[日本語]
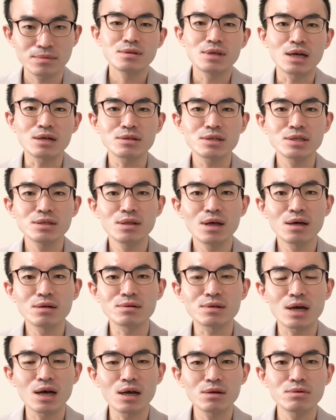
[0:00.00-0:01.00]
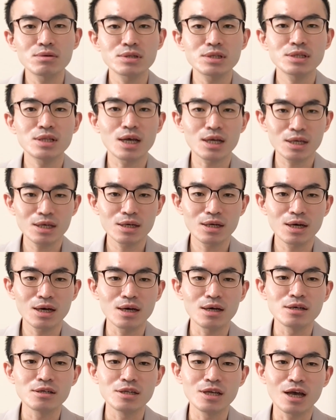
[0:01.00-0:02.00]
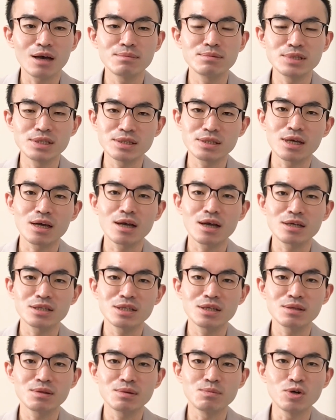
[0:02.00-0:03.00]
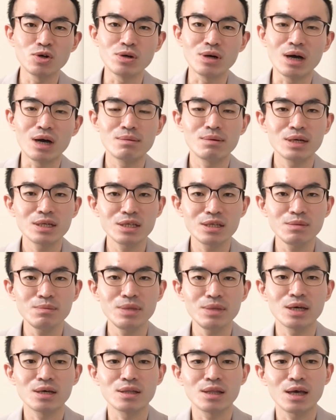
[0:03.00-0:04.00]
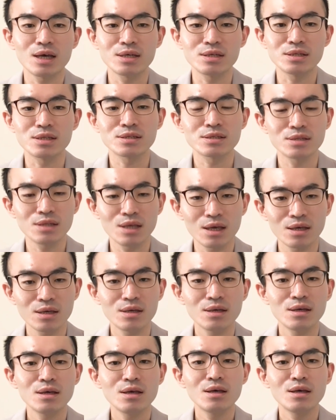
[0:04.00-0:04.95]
やる気のある看護師だけがリハビリに参加しててもあまり意味はないですね。